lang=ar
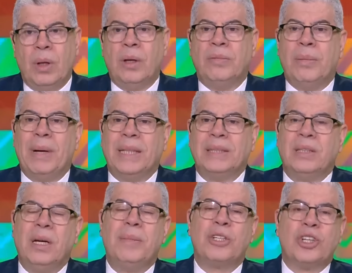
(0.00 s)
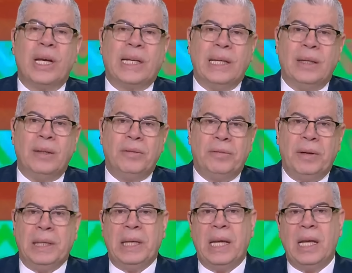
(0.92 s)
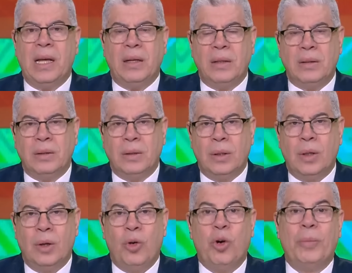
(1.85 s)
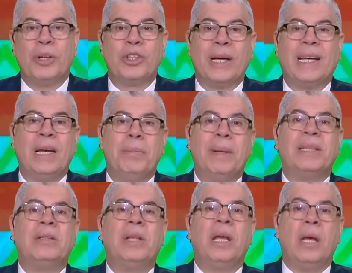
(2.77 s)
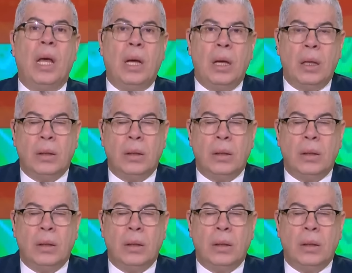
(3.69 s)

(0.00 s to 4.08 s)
فبقى عندنا مشاكل فنيه ومشاكل ماديه